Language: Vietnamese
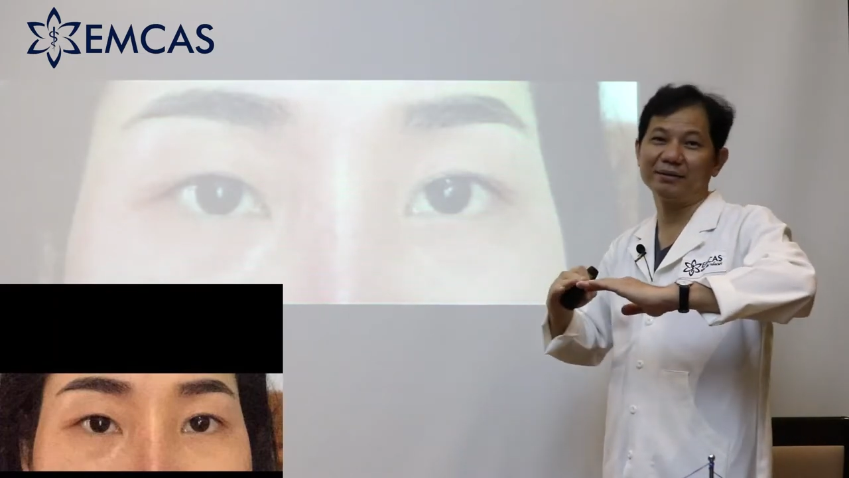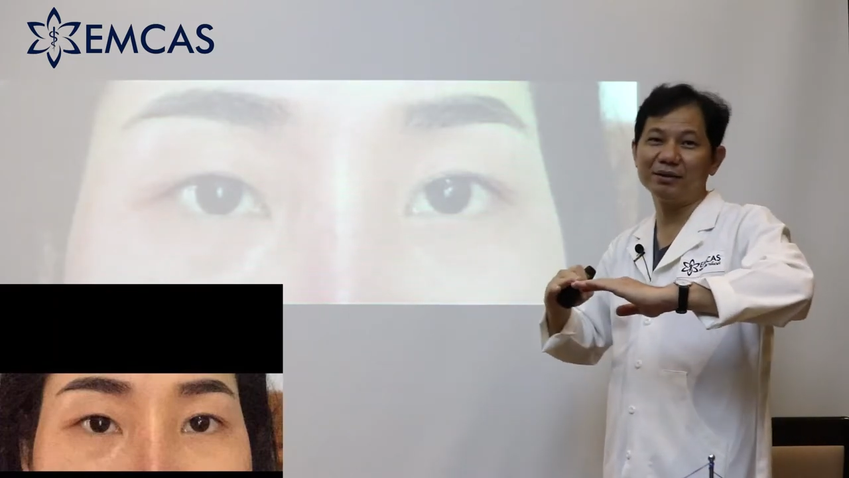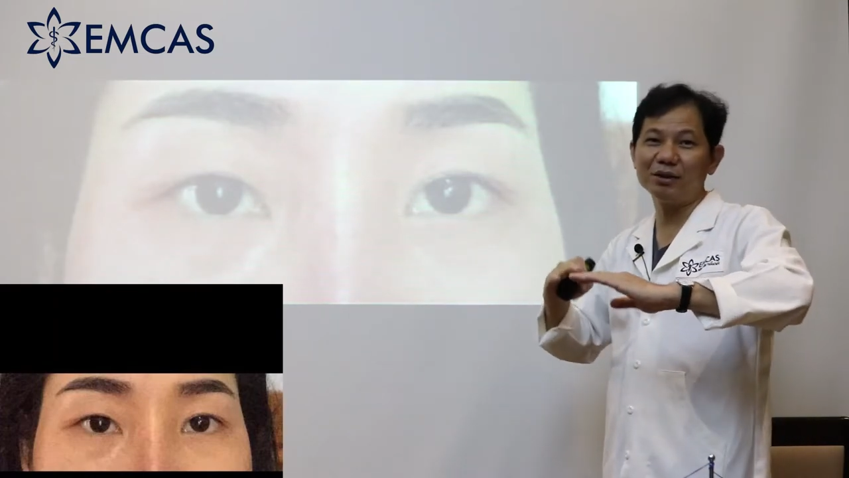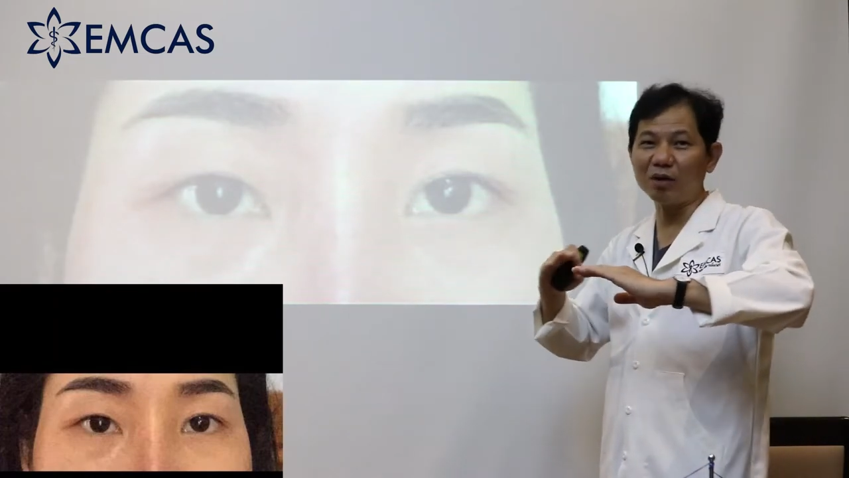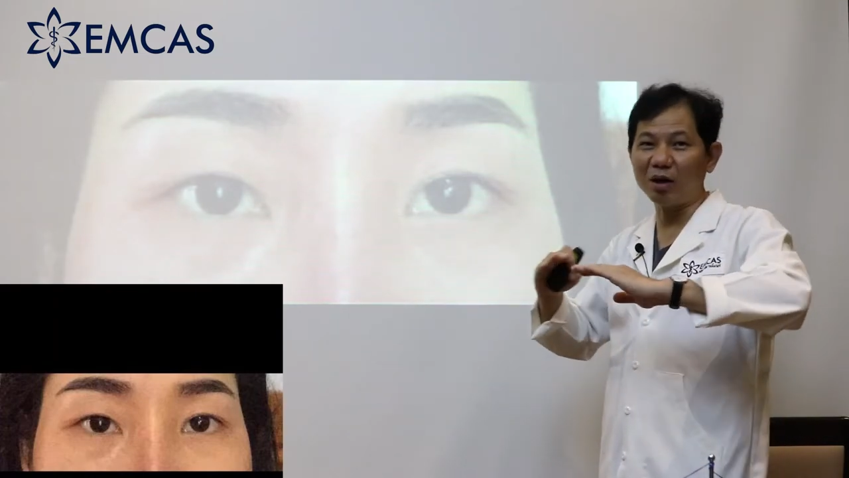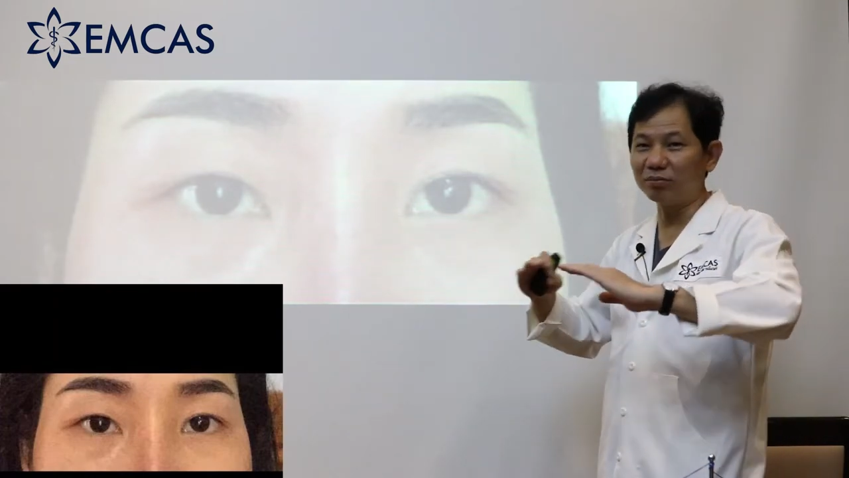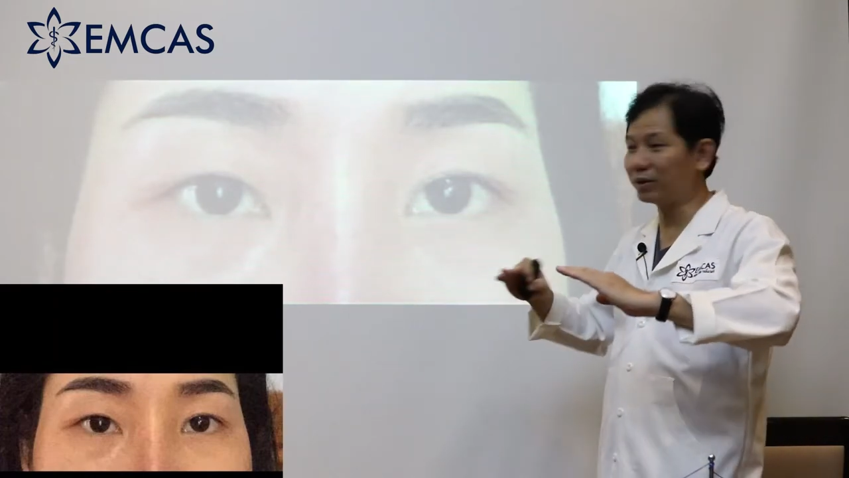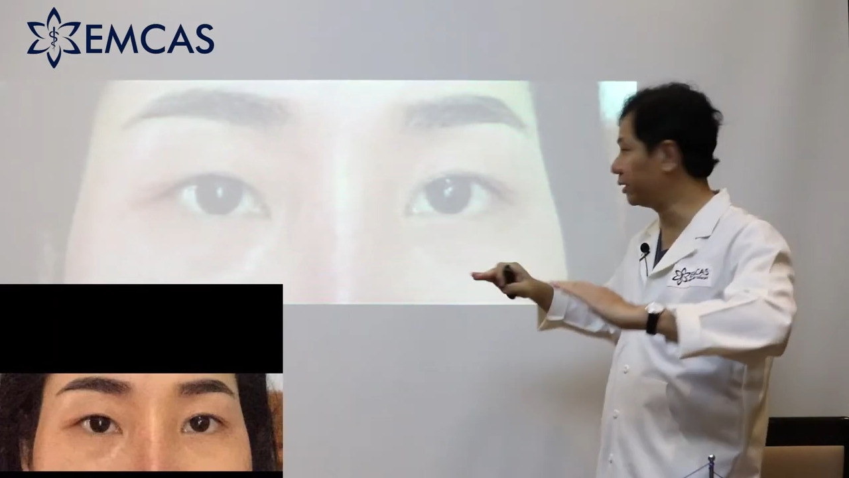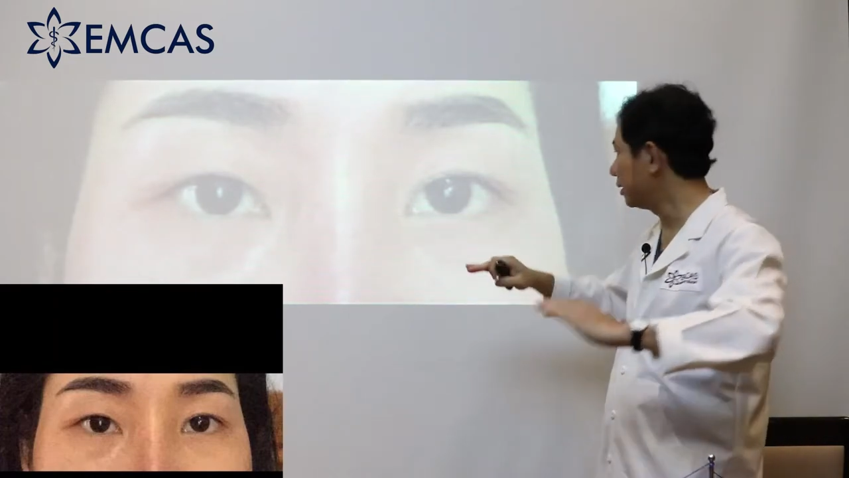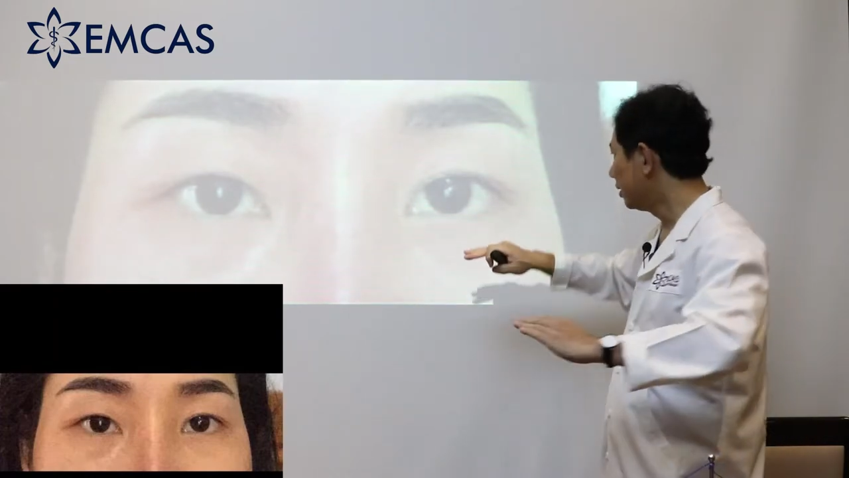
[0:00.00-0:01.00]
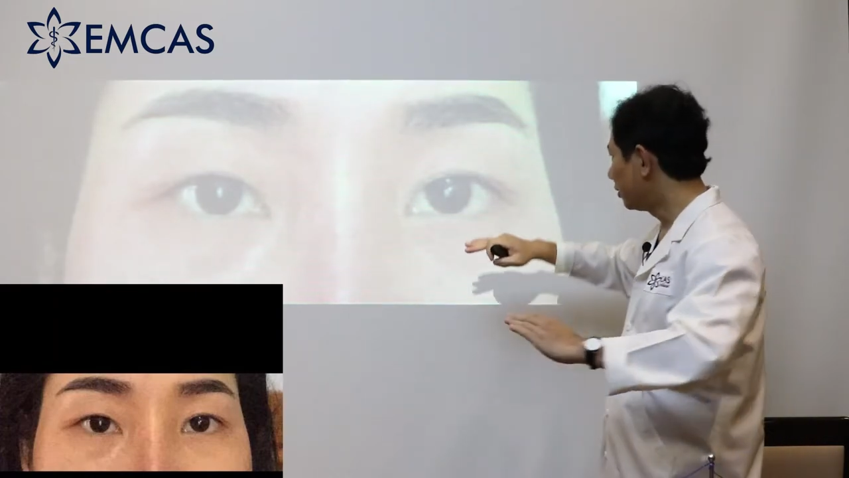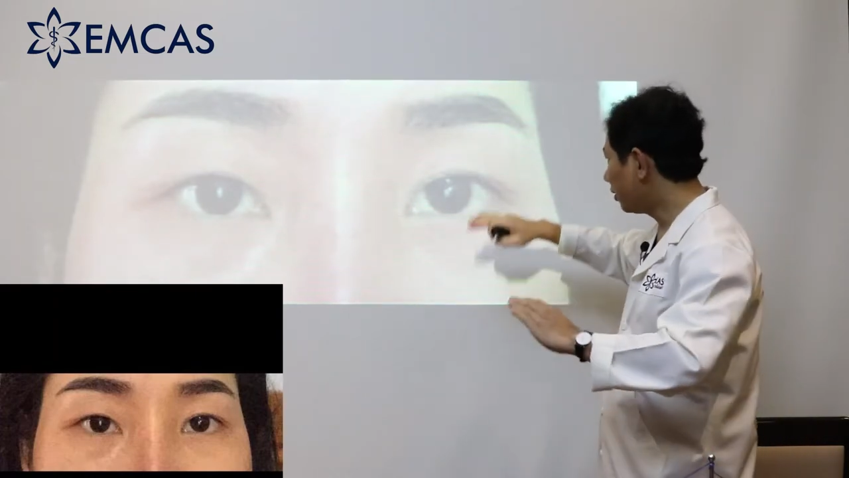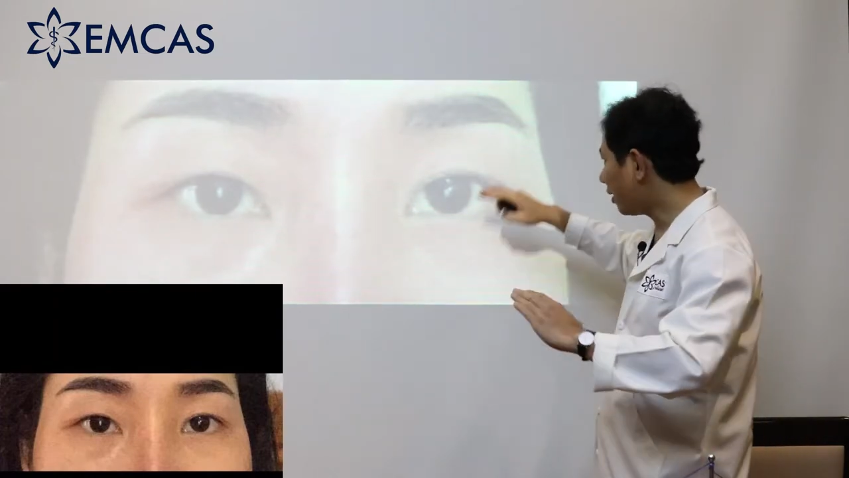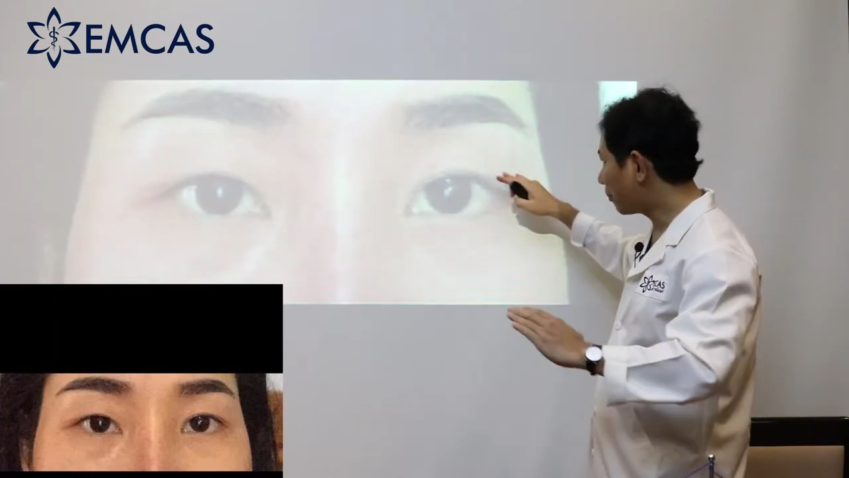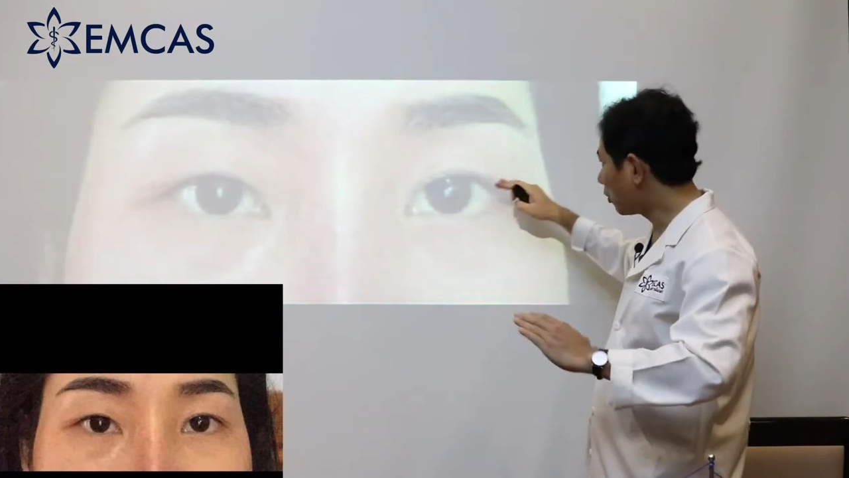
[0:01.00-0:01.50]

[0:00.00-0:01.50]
chứ nếu không thì nếu làm